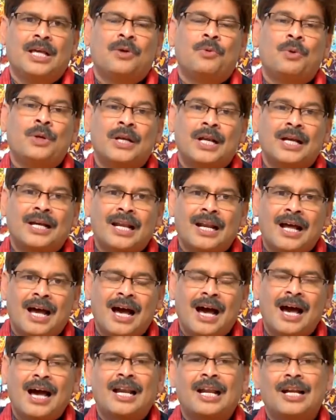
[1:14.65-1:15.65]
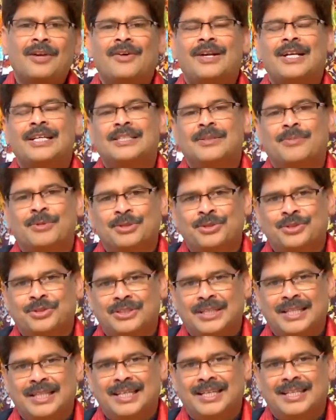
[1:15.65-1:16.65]
కొన్ని రకాల ఆహారాల వల్ల ఈ సమస్య
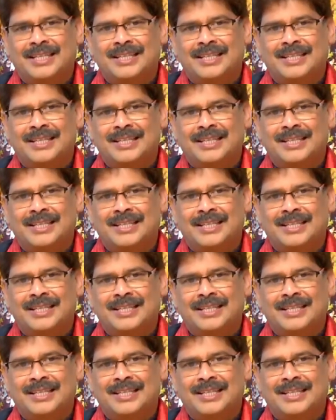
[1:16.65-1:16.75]
వస్తుంది